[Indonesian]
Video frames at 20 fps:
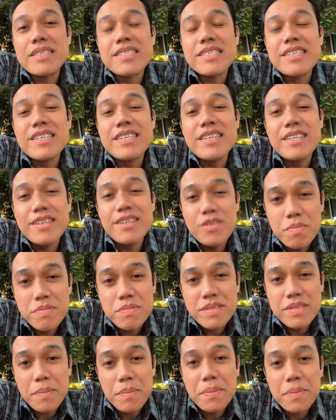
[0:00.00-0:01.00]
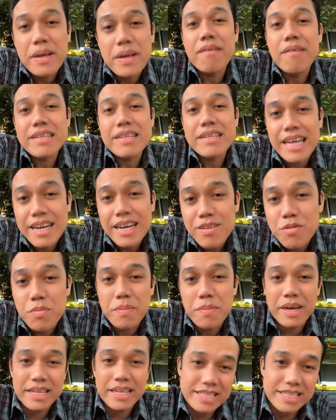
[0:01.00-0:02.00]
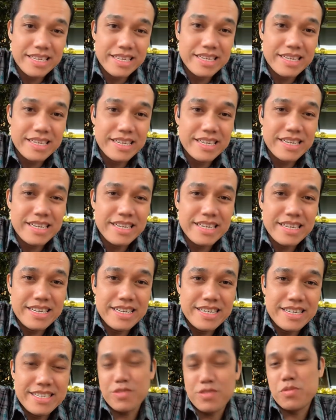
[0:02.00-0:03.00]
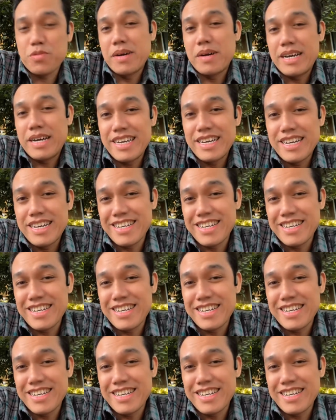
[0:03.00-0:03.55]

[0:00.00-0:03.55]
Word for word: masih hidup tapi awak takut mati coba